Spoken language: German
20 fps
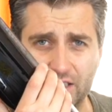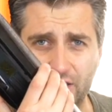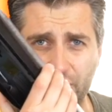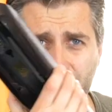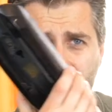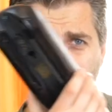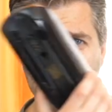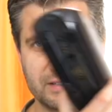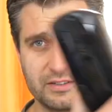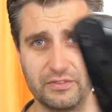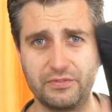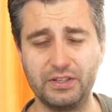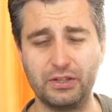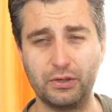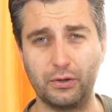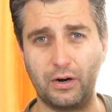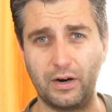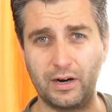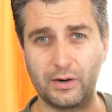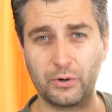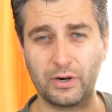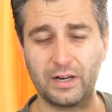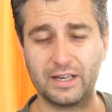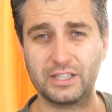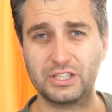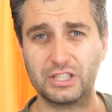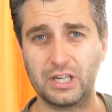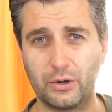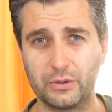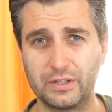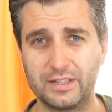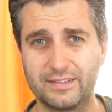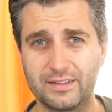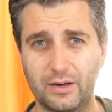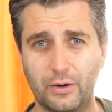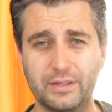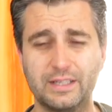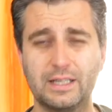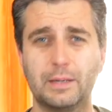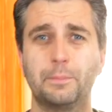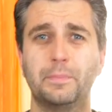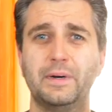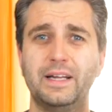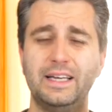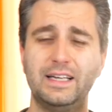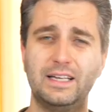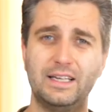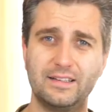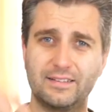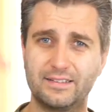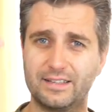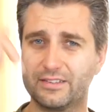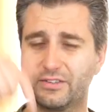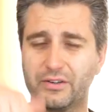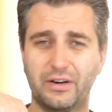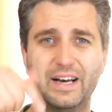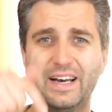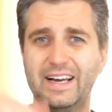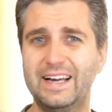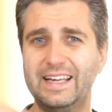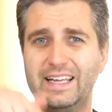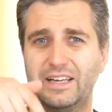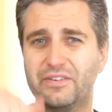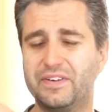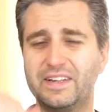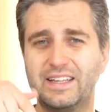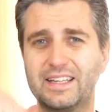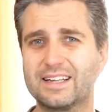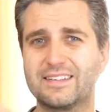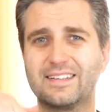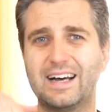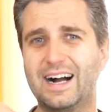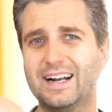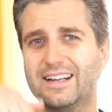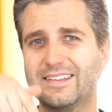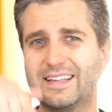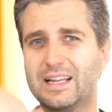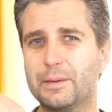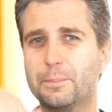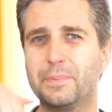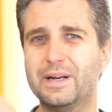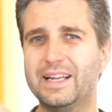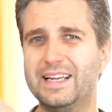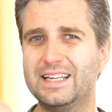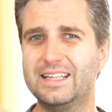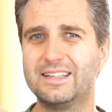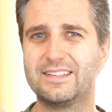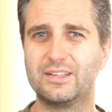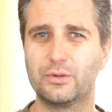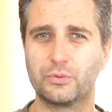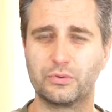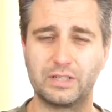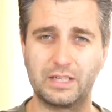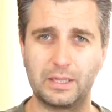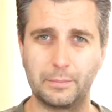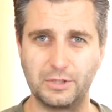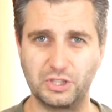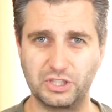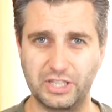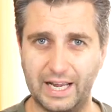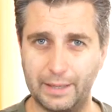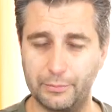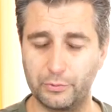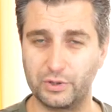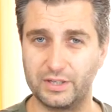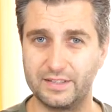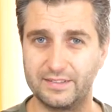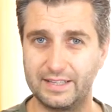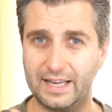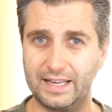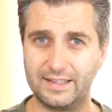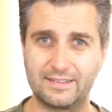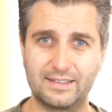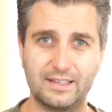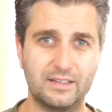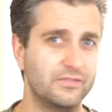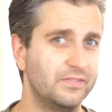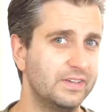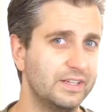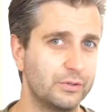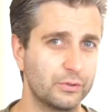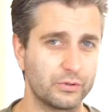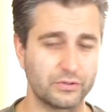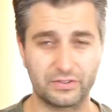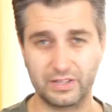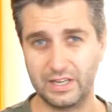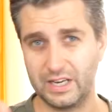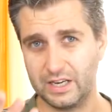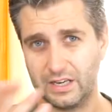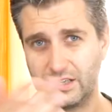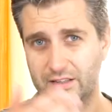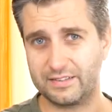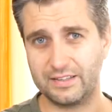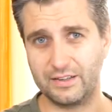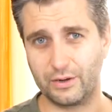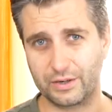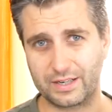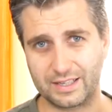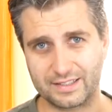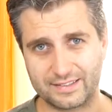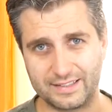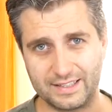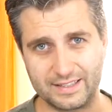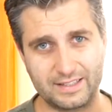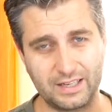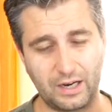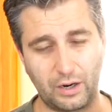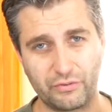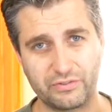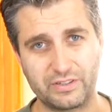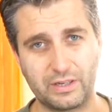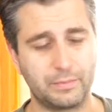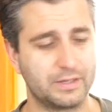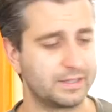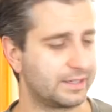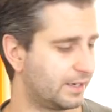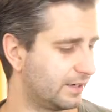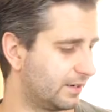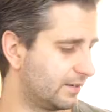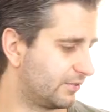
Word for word: Könnt ihr euch das Video auch anschauen, ist auch in der Playlist. Also ihr findet das alles in der Playlist, unten in der Beschreibung ist die einzelnen Videos, sind auch ganz nette Aufnahmen drin.